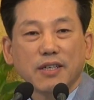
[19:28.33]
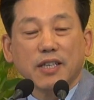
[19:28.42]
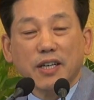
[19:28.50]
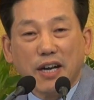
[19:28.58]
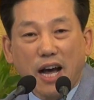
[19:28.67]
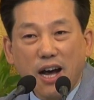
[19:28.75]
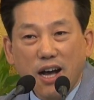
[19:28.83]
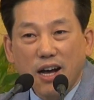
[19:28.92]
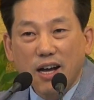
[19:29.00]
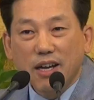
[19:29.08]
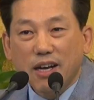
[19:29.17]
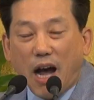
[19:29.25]
그러나
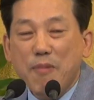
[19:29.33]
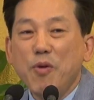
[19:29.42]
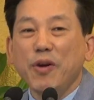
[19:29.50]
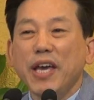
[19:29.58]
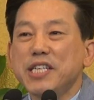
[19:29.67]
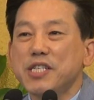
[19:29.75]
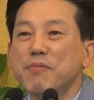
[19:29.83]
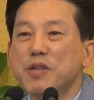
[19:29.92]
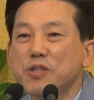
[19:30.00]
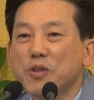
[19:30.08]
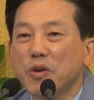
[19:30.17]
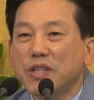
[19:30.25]
감옥에
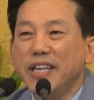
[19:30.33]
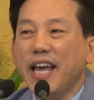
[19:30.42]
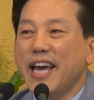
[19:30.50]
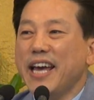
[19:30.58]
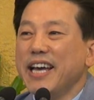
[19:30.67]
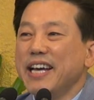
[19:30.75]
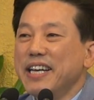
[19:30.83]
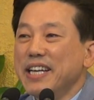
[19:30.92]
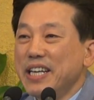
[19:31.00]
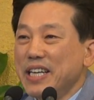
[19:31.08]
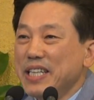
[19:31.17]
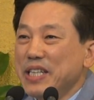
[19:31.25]
있으면서도 그의
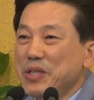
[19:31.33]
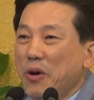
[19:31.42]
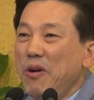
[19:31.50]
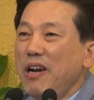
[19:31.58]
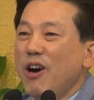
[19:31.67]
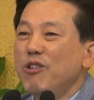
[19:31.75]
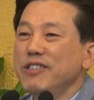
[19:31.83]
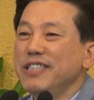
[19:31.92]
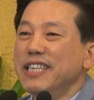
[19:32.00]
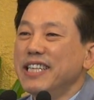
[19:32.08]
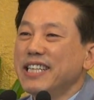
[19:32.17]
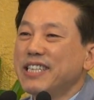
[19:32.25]
놀라운
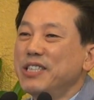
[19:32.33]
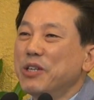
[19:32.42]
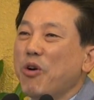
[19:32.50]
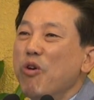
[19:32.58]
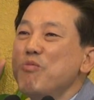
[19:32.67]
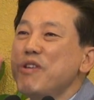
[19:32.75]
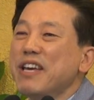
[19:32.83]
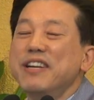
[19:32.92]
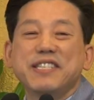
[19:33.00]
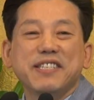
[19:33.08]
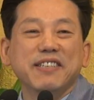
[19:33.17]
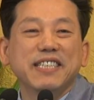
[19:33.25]
그 공부의
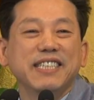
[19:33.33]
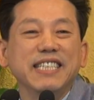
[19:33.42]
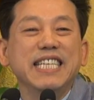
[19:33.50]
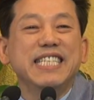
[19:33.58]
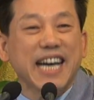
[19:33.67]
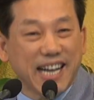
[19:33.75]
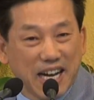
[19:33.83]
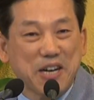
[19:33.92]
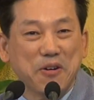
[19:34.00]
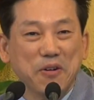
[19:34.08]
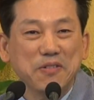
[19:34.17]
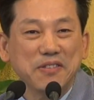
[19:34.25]
열정은 끊이지
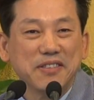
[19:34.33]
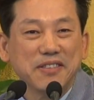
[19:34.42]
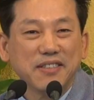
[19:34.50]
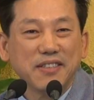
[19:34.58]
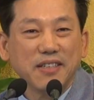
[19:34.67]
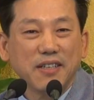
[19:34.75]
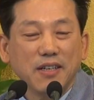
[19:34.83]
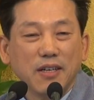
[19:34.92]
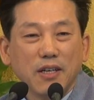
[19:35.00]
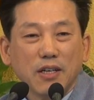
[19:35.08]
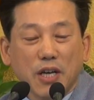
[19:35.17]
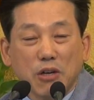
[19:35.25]
않았고
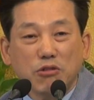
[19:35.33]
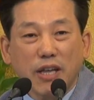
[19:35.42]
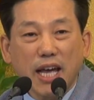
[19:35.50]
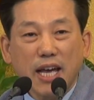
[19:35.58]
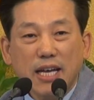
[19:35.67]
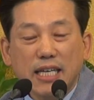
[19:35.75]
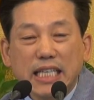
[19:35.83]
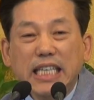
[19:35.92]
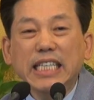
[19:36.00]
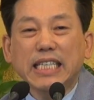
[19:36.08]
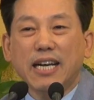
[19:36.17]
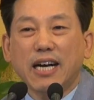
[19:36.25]
결국에 이
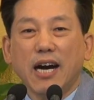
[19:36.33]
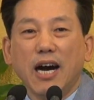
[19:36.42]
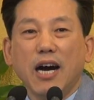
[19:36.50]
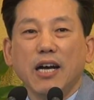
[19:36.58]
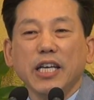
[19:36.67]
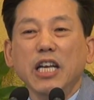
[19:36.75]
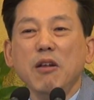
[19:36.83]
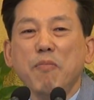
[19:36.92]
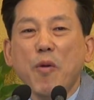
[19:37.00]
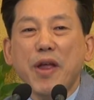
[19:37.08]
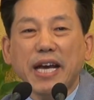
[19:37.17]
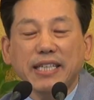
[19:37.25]
나라가
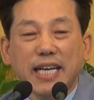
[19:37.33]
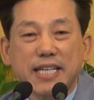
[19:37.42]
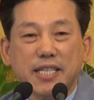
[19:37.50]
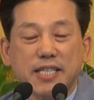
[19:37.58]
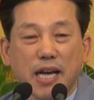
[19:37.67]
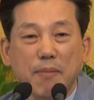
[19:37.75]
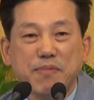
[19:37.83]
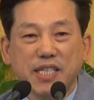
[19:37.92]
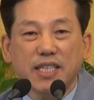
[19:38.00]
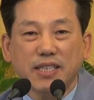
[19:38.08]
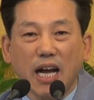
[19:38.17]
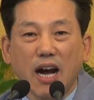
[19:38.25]
일본에 의해서
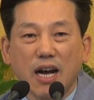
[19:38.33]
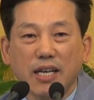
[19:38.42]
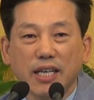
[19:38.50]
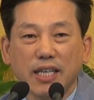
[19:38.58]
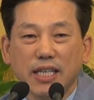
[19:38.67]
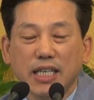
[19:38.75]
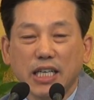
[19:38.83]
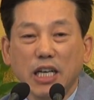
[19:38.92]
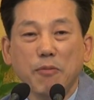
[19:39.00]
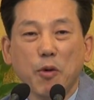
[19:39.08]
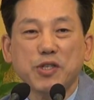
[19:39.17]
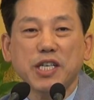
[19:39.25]
잠식당하기
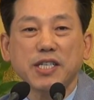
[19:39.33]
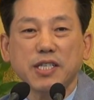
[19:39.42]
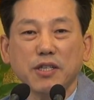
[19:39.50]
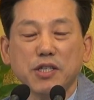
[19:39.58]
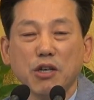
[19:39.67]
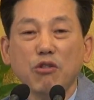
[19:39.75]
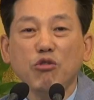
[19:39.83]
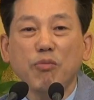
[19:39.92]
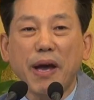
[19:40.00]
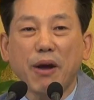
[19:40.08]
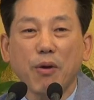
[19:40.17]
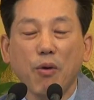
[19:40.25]
일보 직전
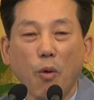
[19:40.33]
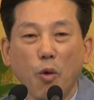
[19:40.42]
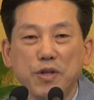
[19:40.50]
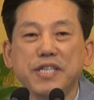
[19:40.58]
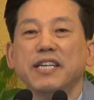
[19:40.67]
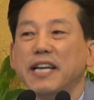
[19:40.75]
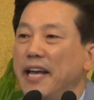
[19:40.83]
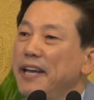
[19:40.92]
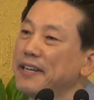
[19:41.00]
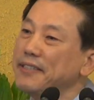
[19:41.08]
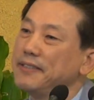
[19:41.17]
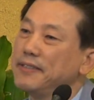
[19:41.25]
1905년에